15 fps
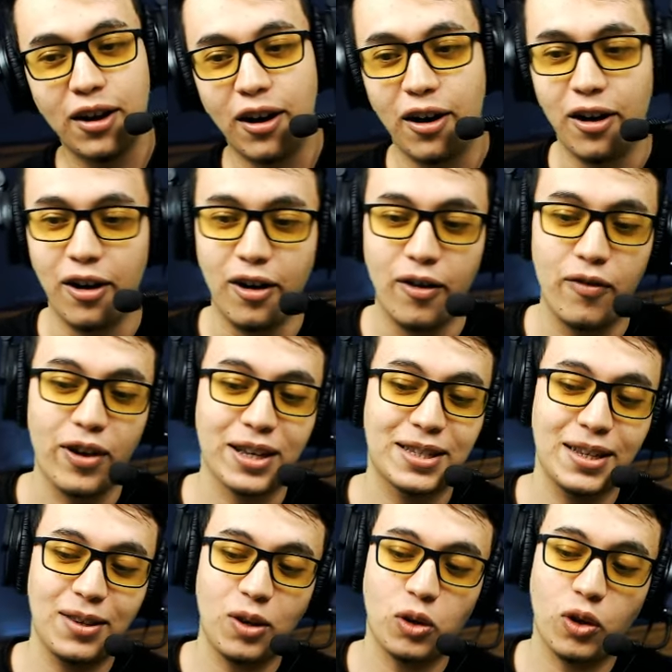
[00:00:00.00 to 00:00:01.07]
Euh, vers
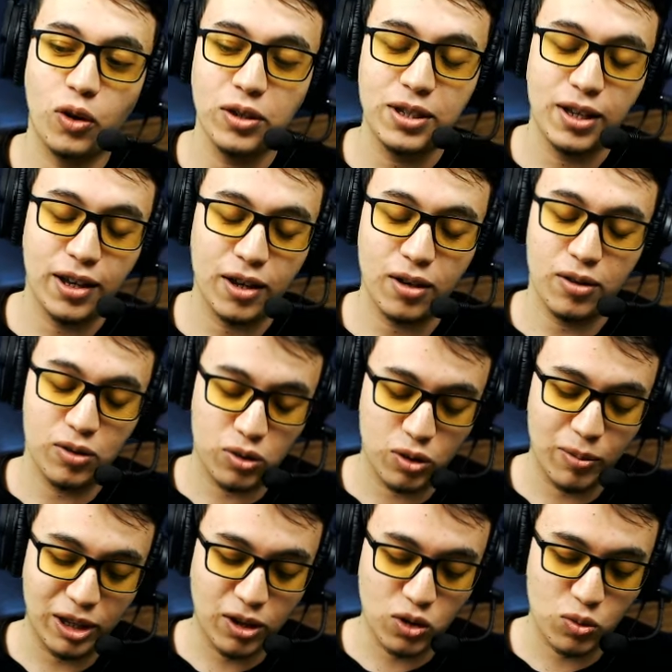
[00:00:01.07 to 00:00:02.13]
7h30 hier, ce
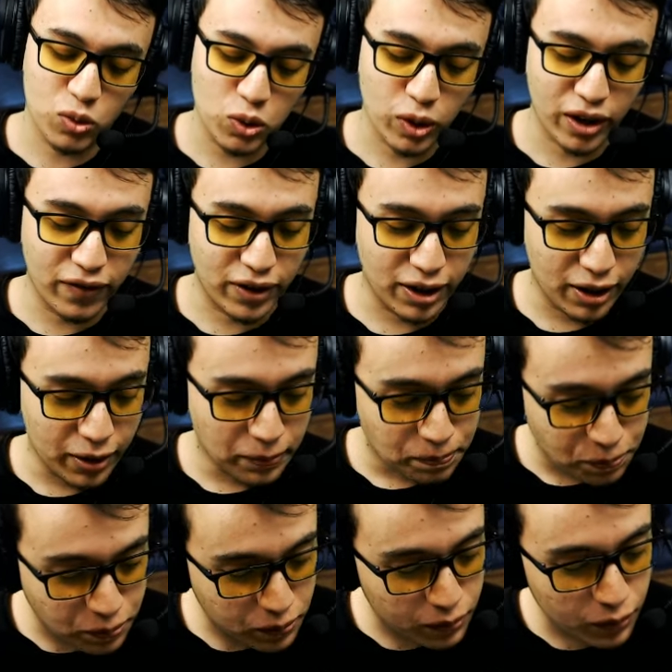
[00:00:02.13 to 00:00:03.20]
matin, je me suis réveillé.
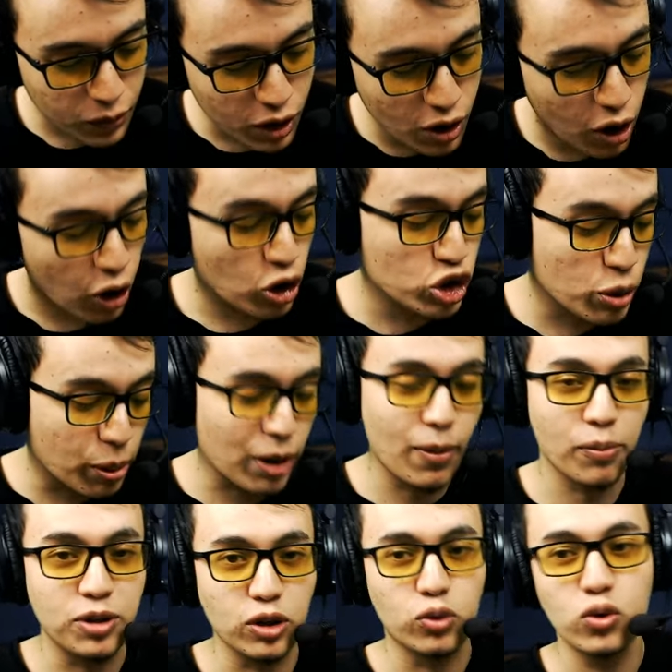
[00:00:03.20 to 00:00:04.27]
Euh, j'ai pris
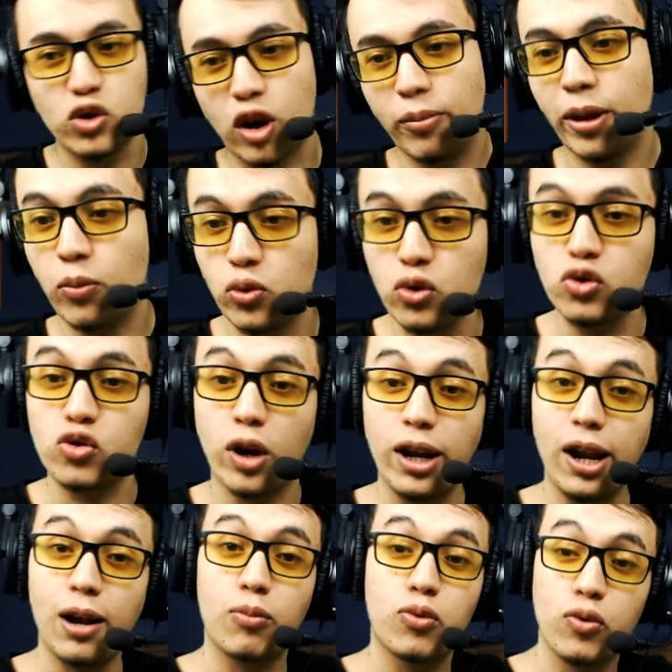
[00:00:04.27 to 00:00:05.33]
ma petite douche comme d'habitude. Je suis allé
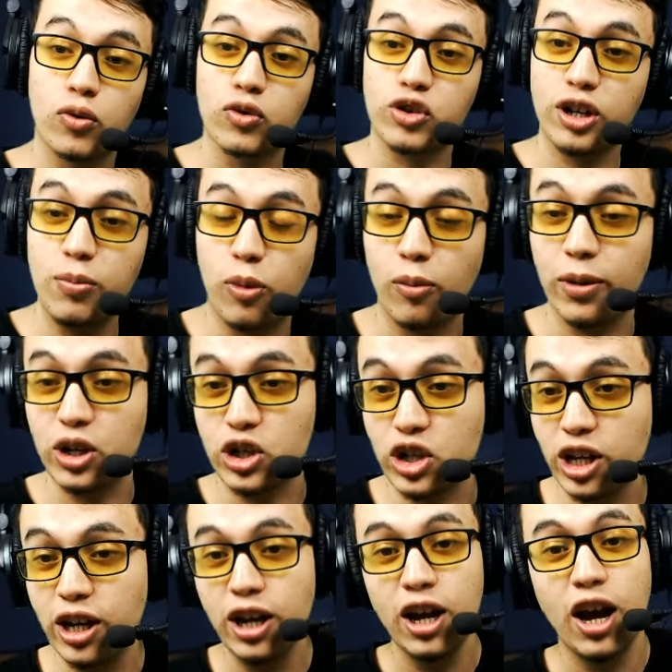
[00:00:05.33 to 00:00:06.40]
à la boulangerie pour
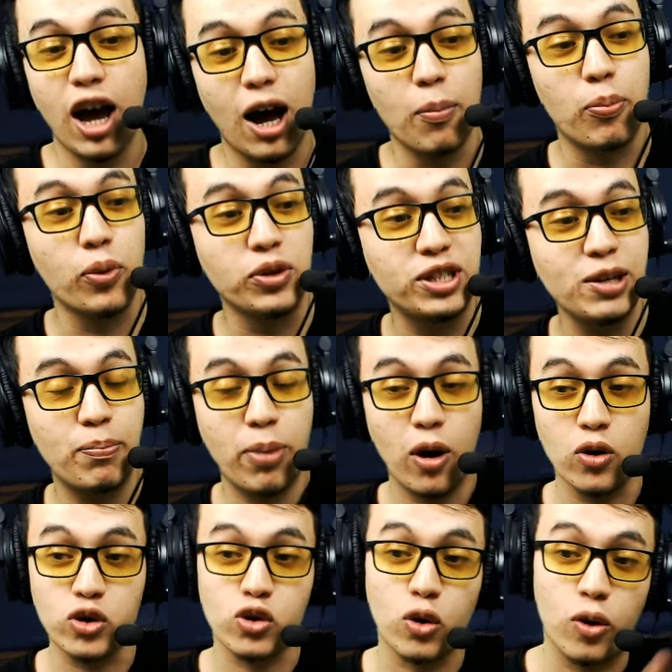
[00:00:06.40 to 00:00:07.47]
m'acheter un petit pain
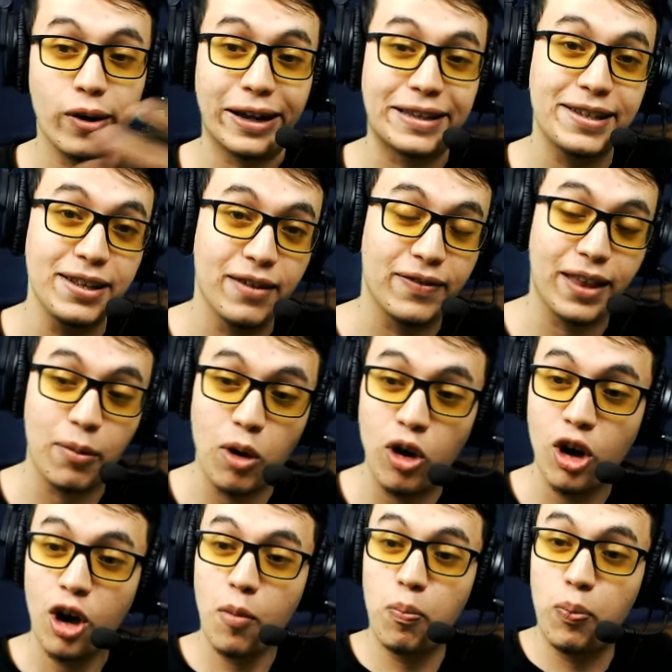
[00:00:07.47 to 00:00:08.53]
en chocolatine évidemment,
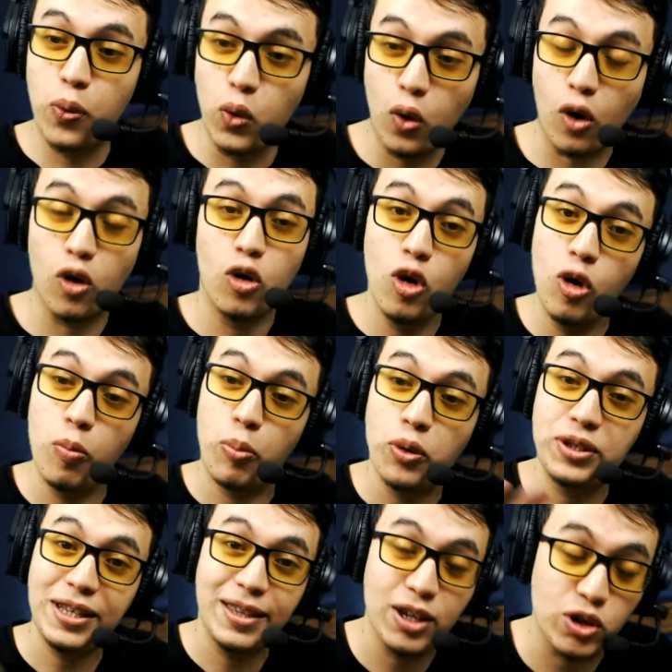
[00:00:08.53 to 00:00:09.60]
pour le
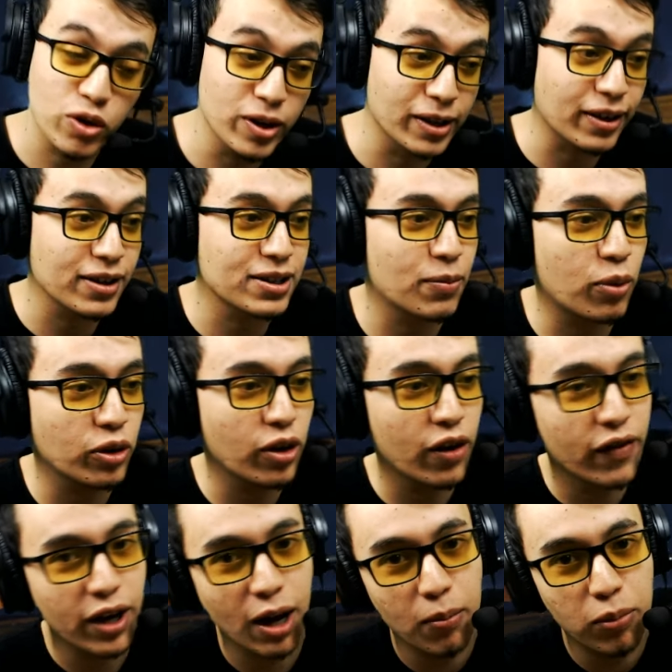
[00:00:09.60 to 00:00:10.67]
petit déjeuner, très important,
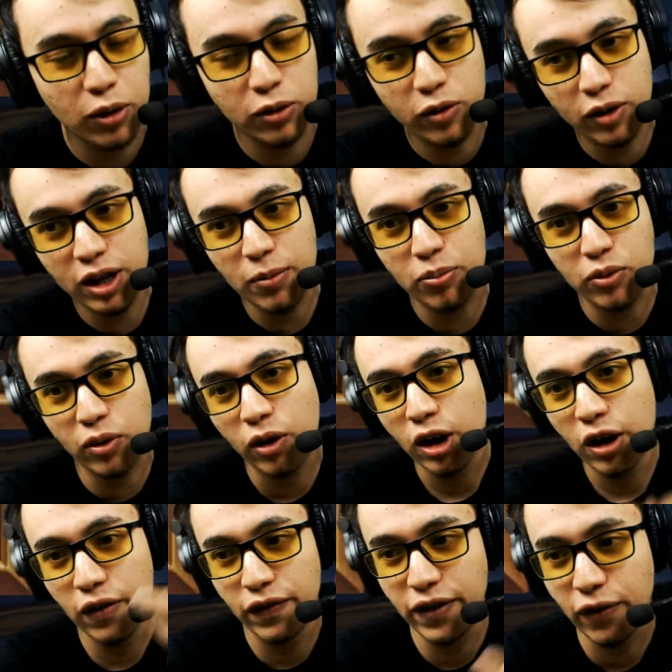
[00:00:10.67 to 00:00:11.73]
avec un bol de lait pour
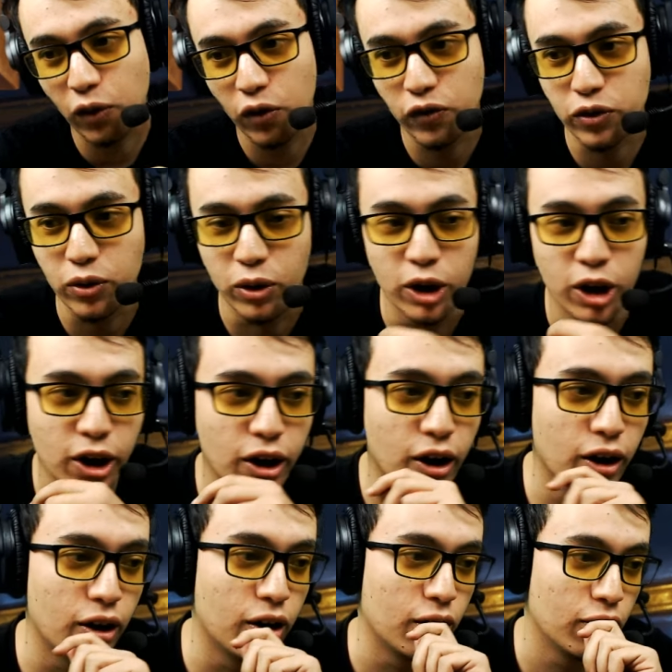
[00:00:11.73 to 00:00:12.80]
vivre vieux.
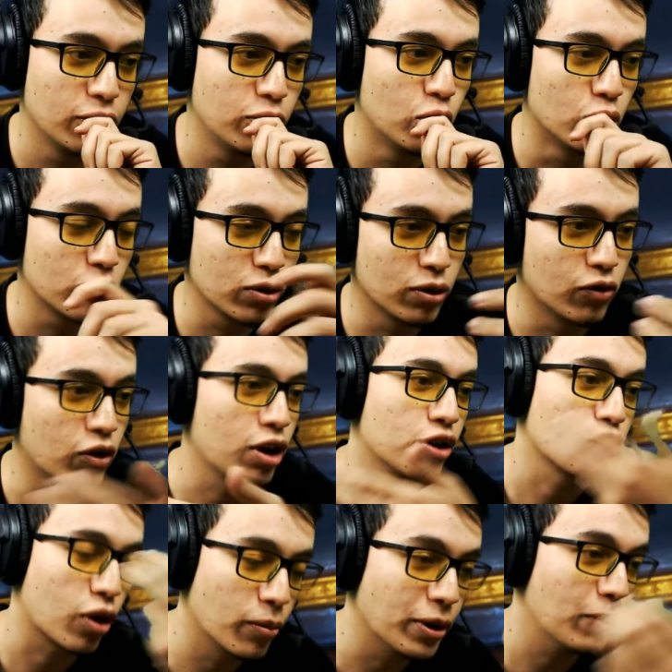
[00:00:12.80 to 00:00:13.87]
Euh, donc voilà,
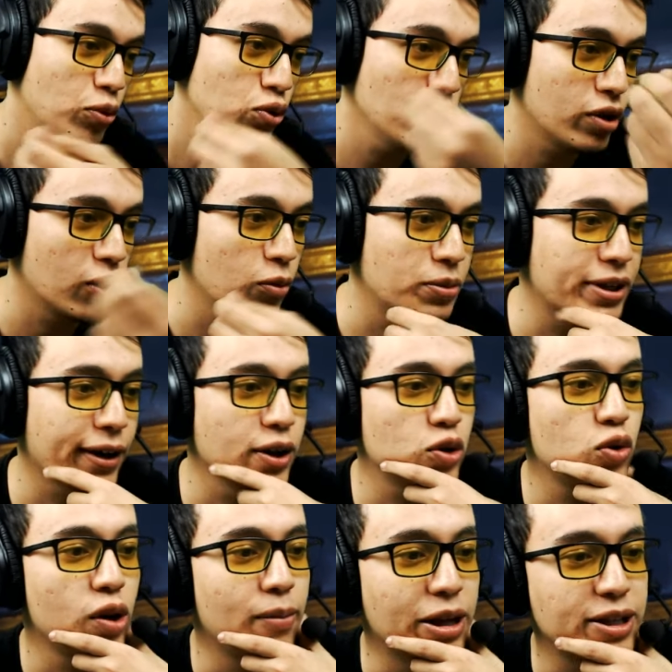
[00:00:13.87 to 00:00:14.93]
comme d'habitude, hein, le petit
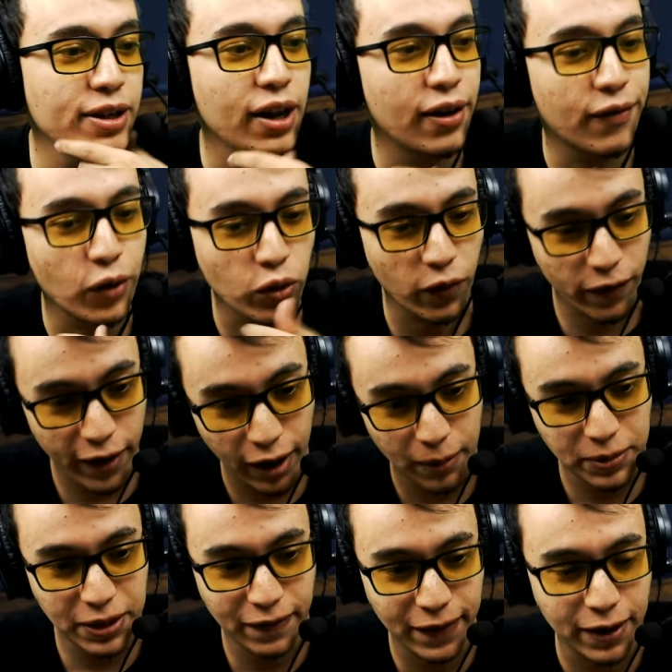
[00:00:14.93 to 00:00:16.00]
rituel matinal avant de faire la
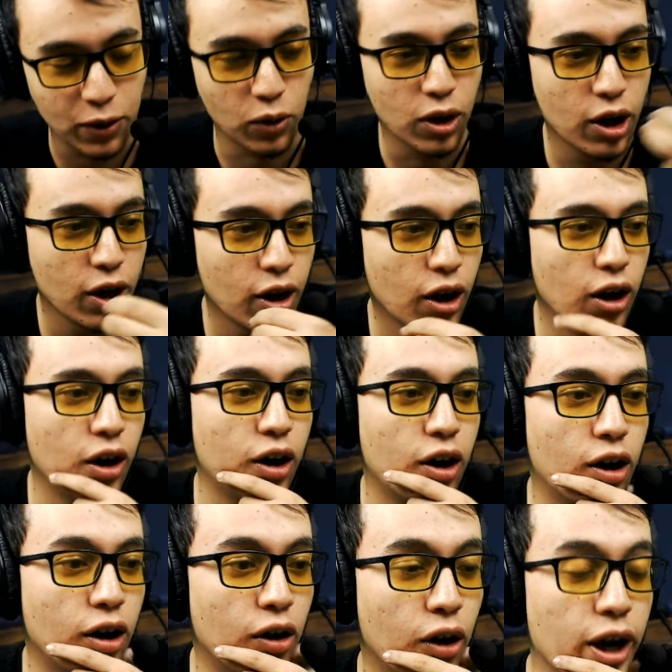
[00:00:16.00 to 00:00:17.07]
petite vidéo.
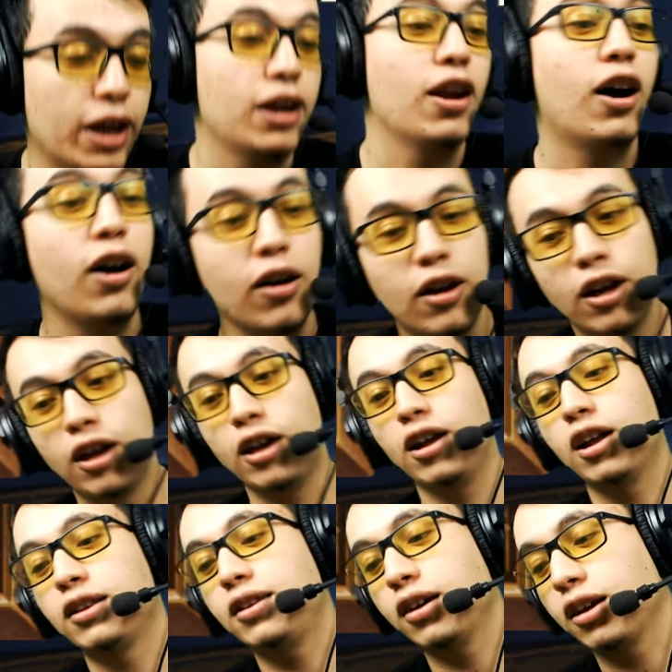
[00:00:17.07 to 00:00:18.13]
et là, et
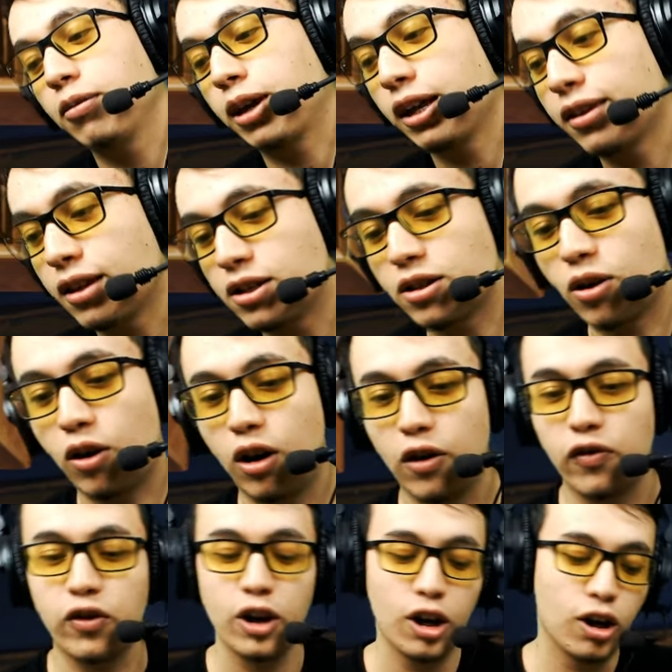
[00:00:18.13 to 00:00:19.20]
la terrible
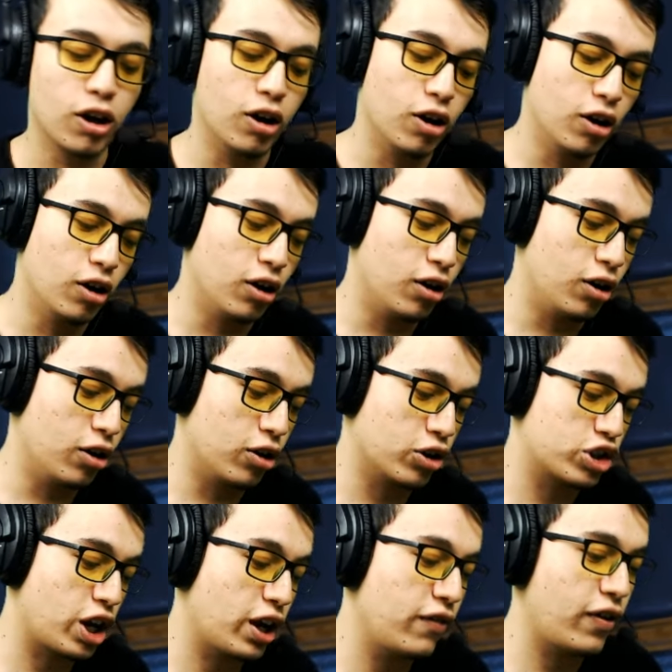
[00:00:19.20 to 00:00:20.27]
catastrophe. Euh,
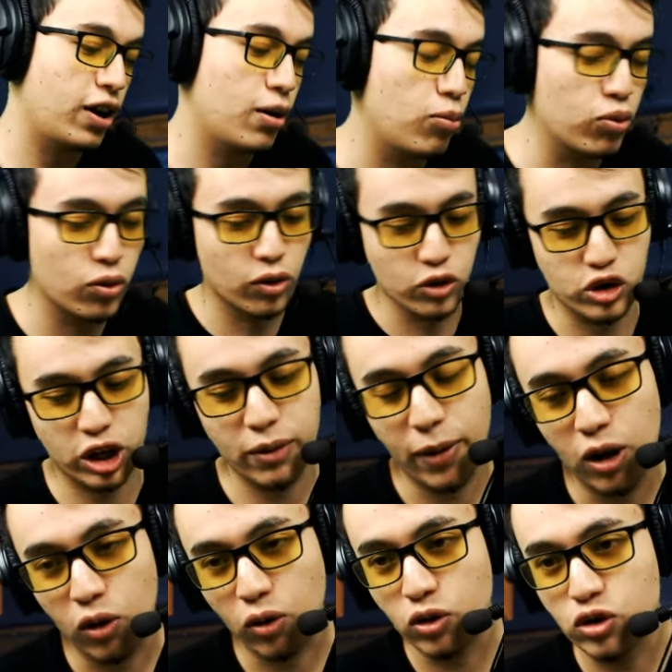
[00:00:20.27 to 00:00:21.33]
j'arrive à la boulangerie,
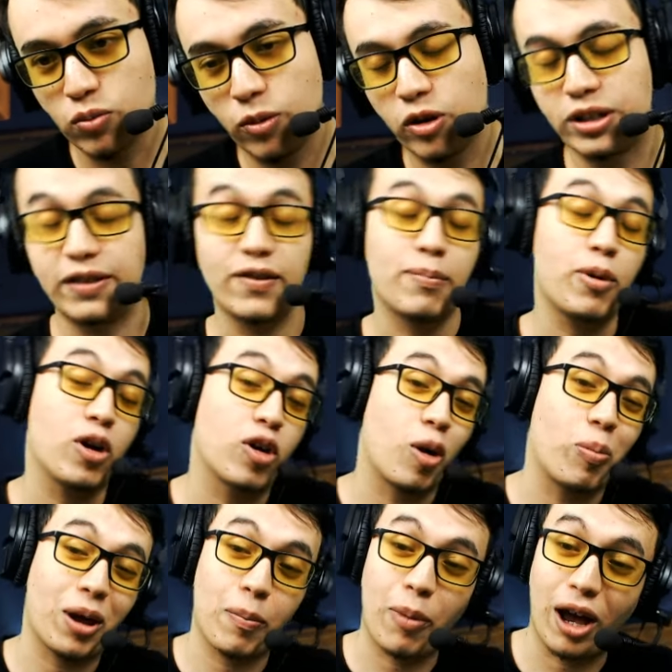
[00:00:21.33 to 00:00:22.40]
malheureusement, ils n'avaient pas encore
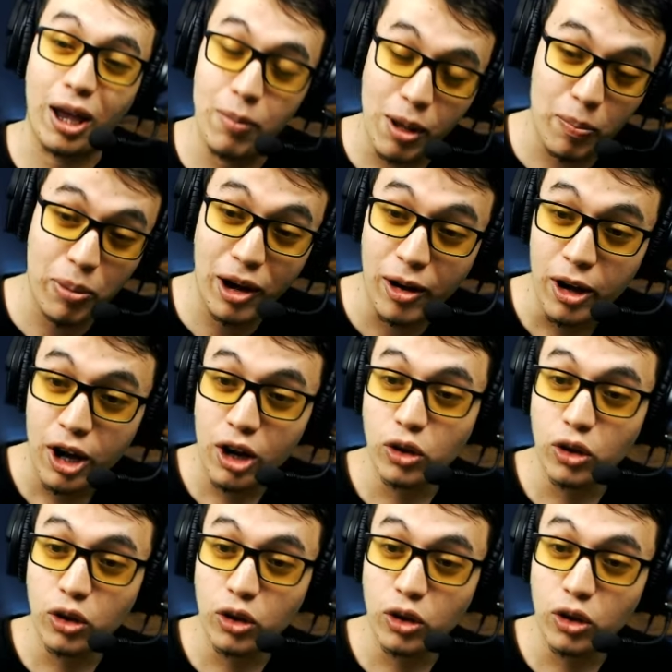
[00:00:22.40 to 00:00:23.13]
préparé mes pains.